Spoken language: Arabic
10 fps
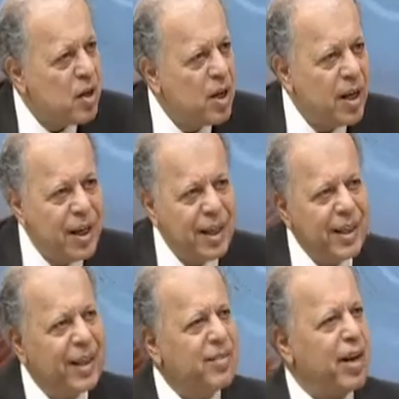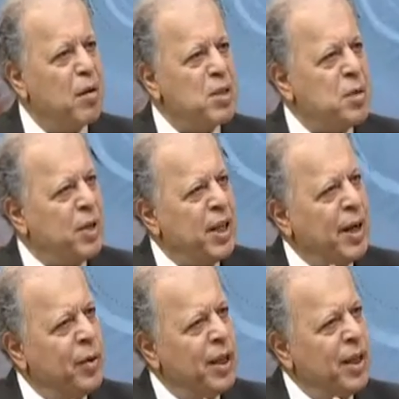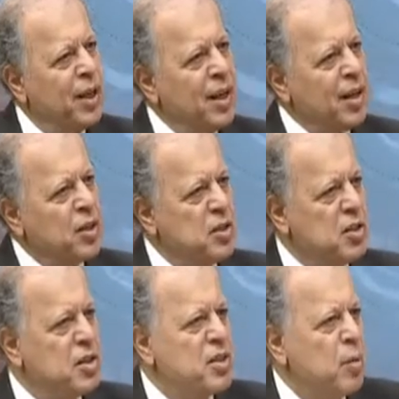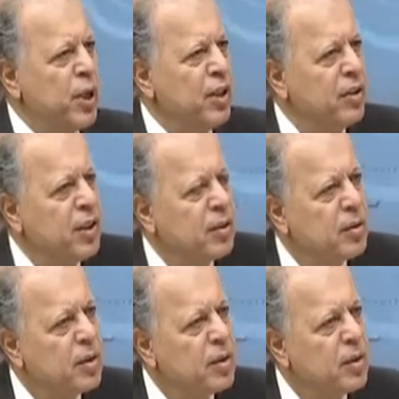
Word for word: صغيره ايه ايه الترجمه السبعينيه وايه آه قصه السبعين دي